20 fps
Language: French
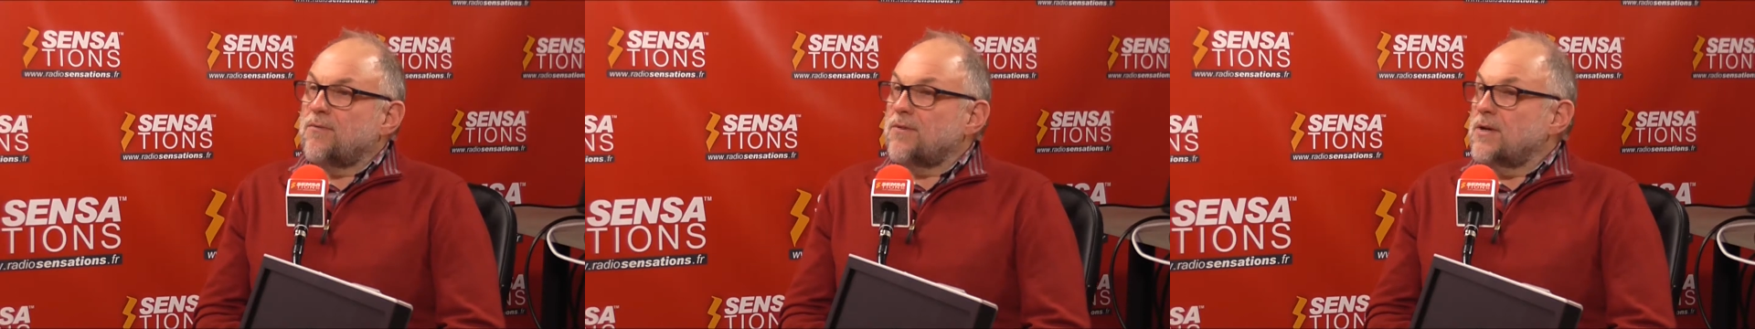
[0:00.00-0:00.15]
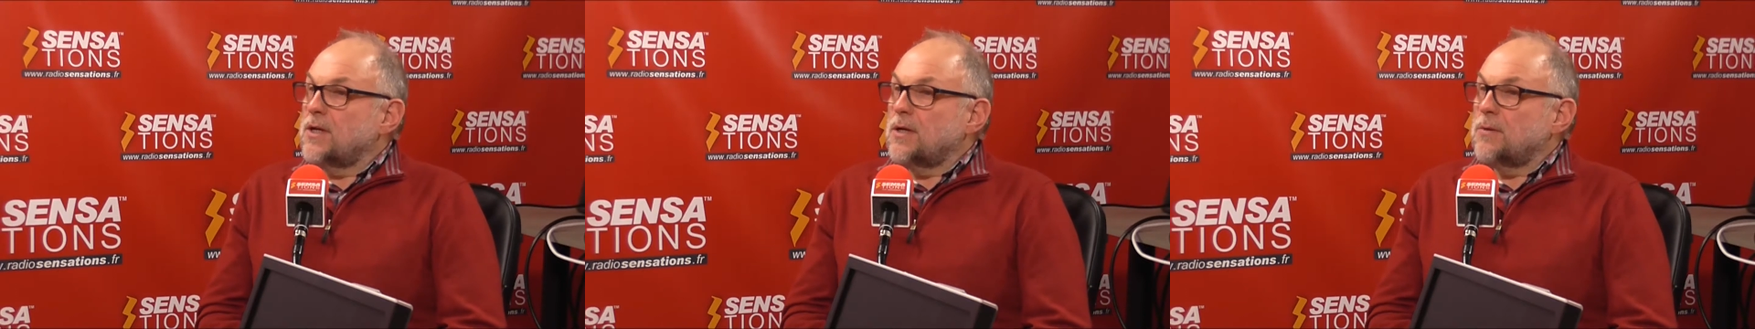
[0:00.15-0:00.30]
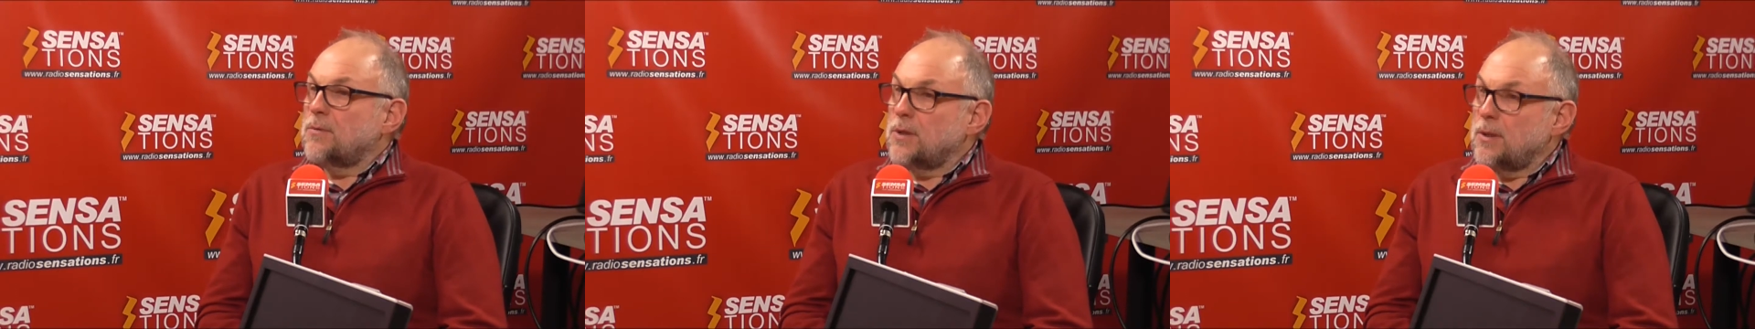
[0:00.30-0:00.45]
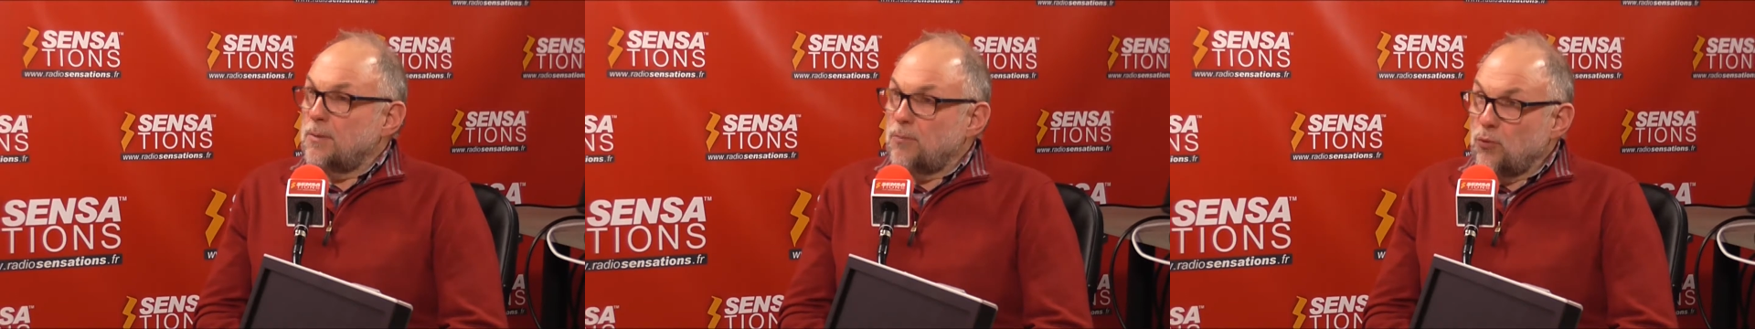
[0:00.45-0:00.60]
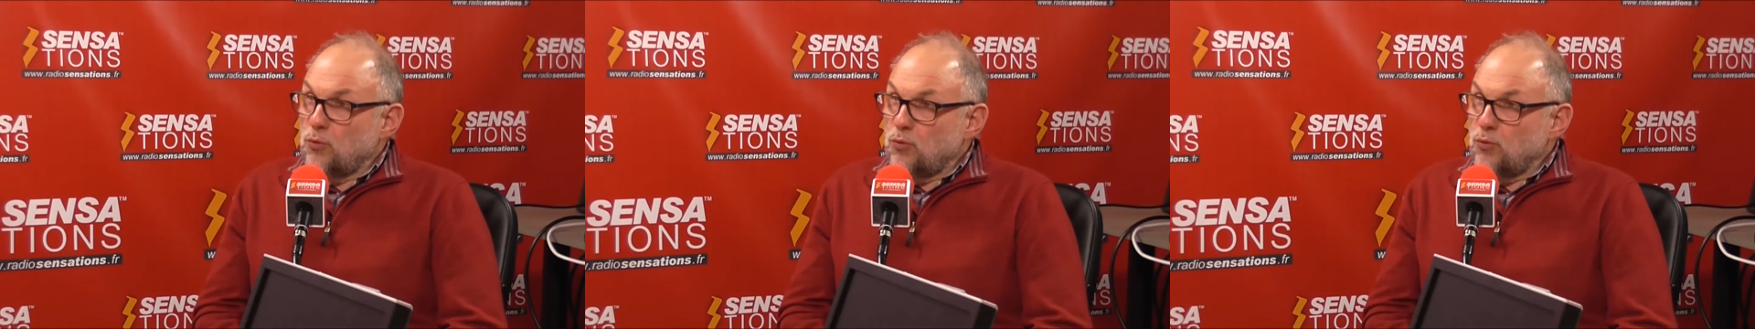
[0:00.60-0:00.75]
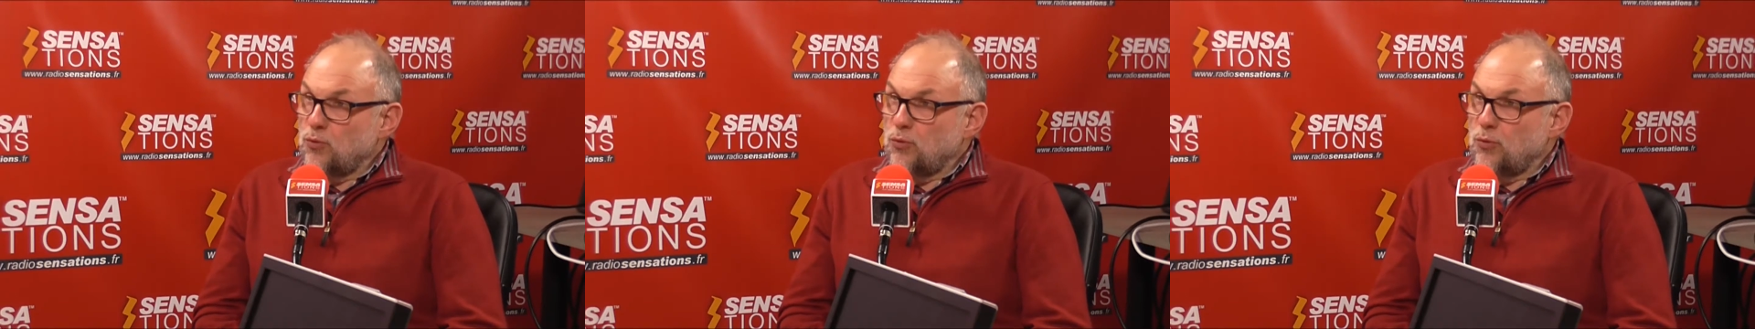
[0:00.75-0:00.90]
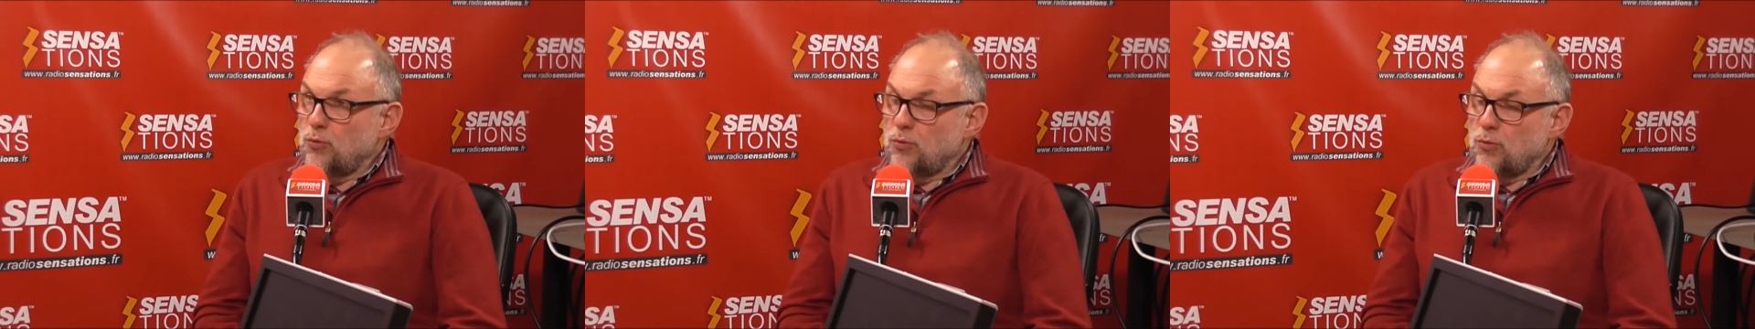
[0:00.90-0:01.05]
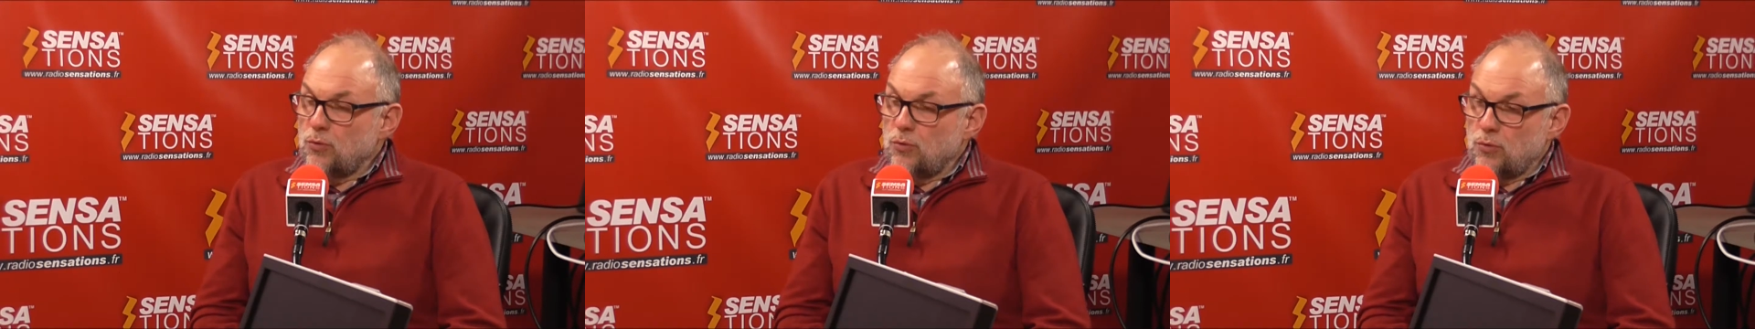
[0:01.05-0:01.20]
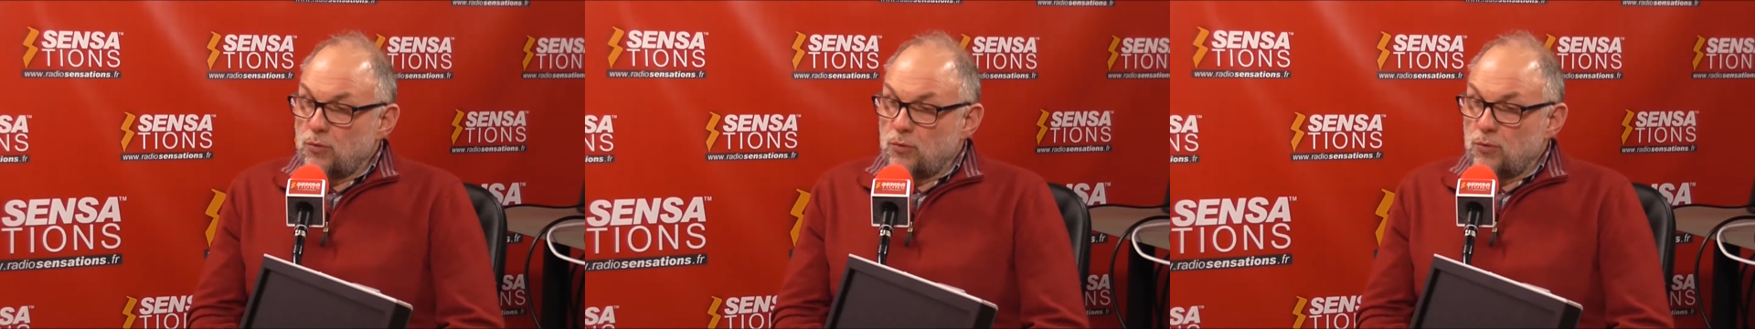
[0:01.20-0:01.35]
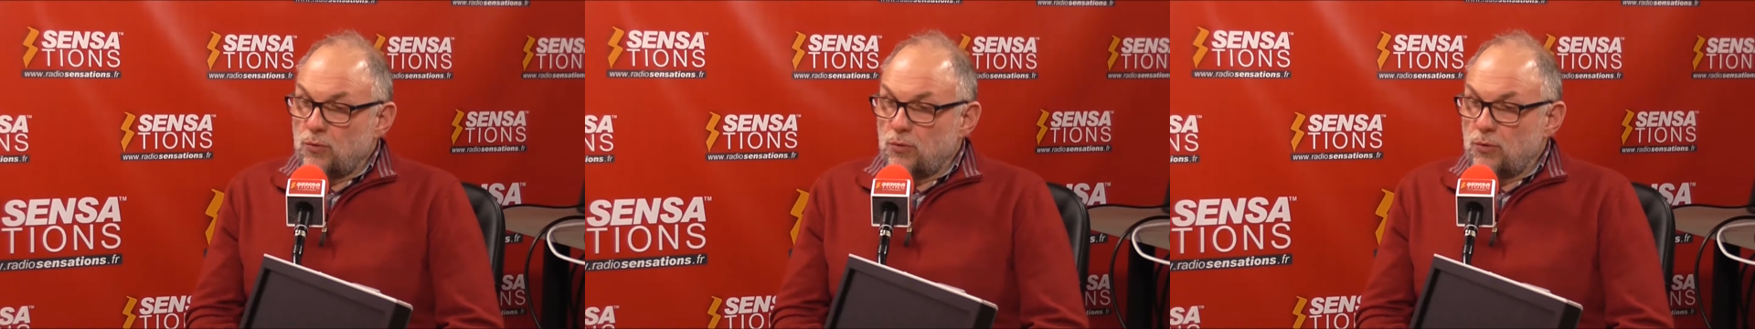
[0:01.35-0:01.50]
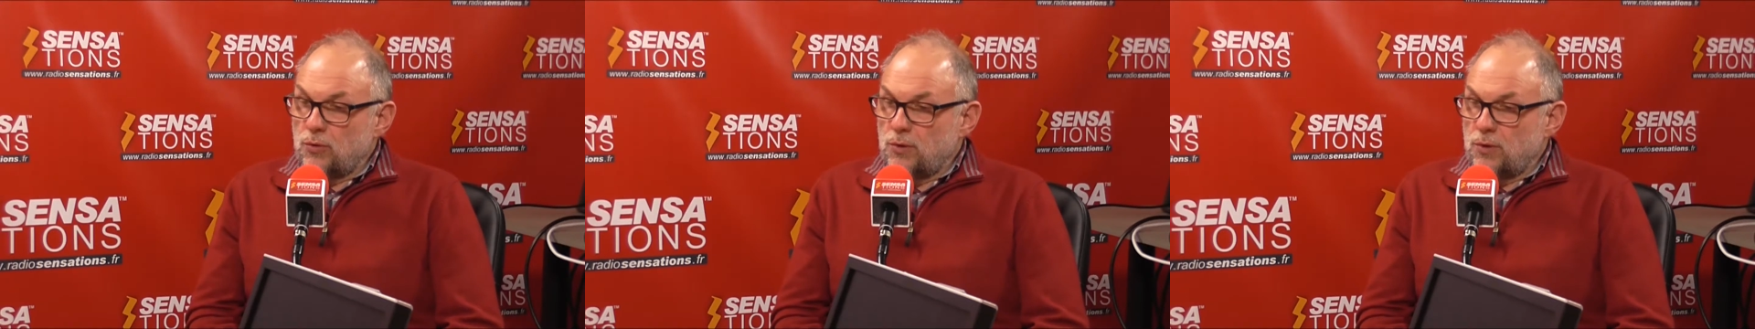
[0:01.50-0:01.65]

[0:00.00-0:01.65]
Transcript: Enfin, il y a, beaucoup de.